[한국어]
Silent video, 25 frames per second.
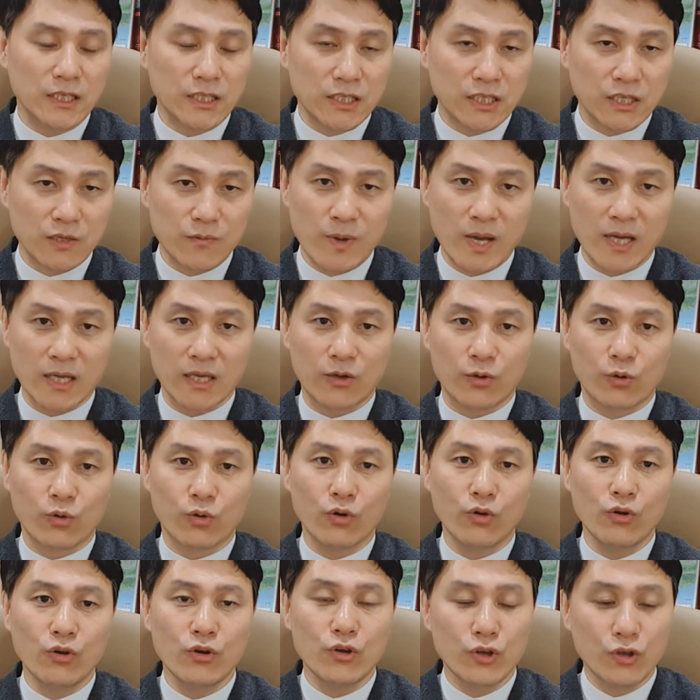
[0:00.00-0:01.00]

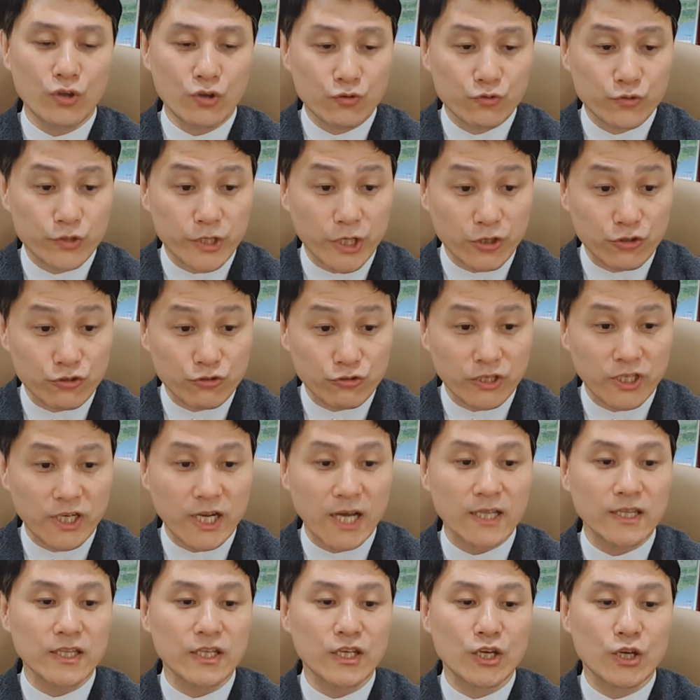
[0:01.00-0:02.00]
희망이고 우리의
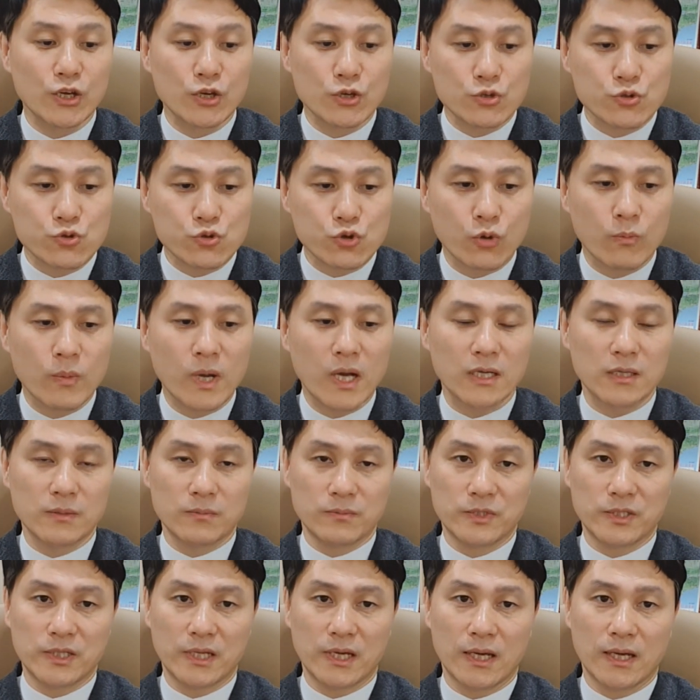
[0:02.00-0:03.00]
유일한
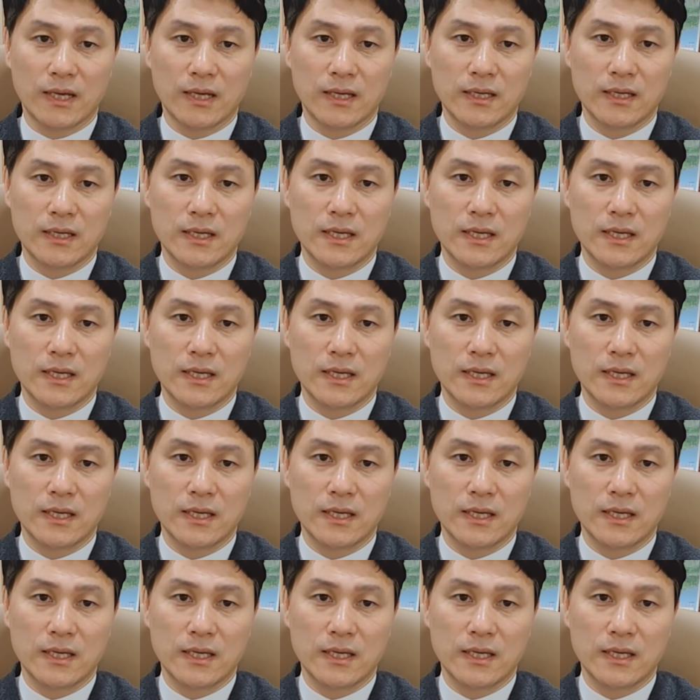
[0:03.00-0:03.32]
소망입니다.